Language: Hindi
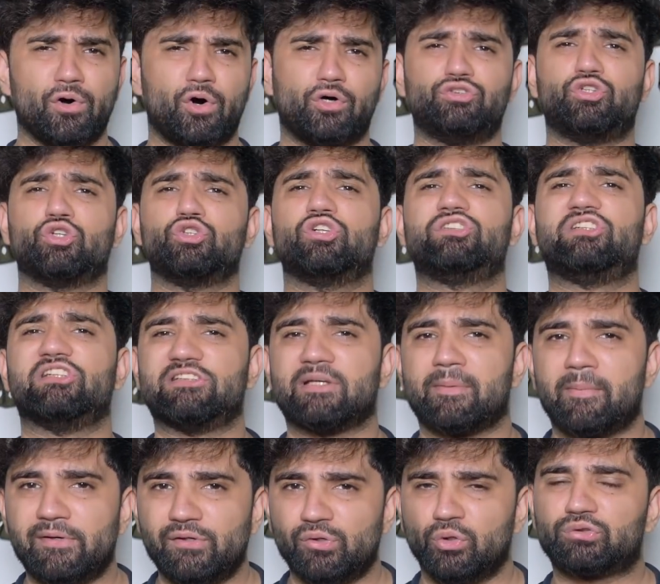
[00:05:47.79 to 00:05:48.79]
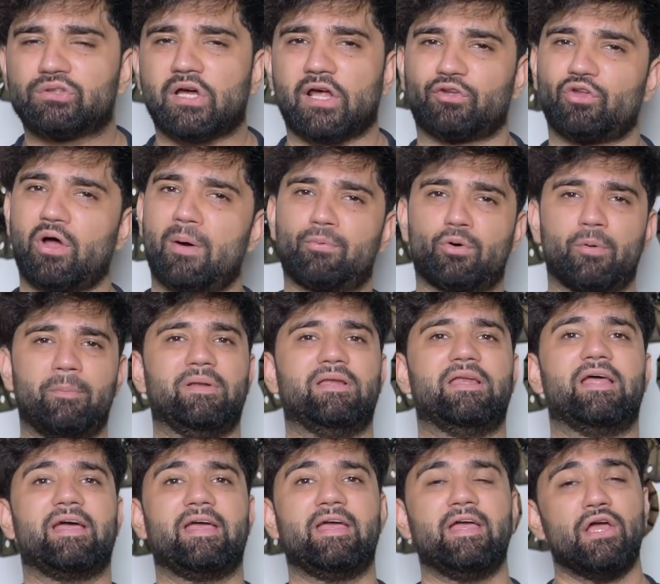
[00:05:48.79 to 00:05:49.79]
और जो जो चीज़ें मैं यूज़ करता हूँ आपको मिल
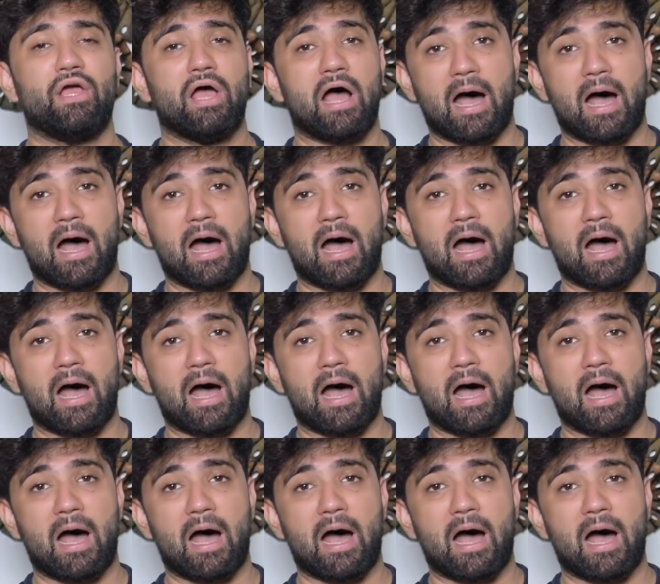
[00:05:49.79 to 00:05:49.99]
जाएगी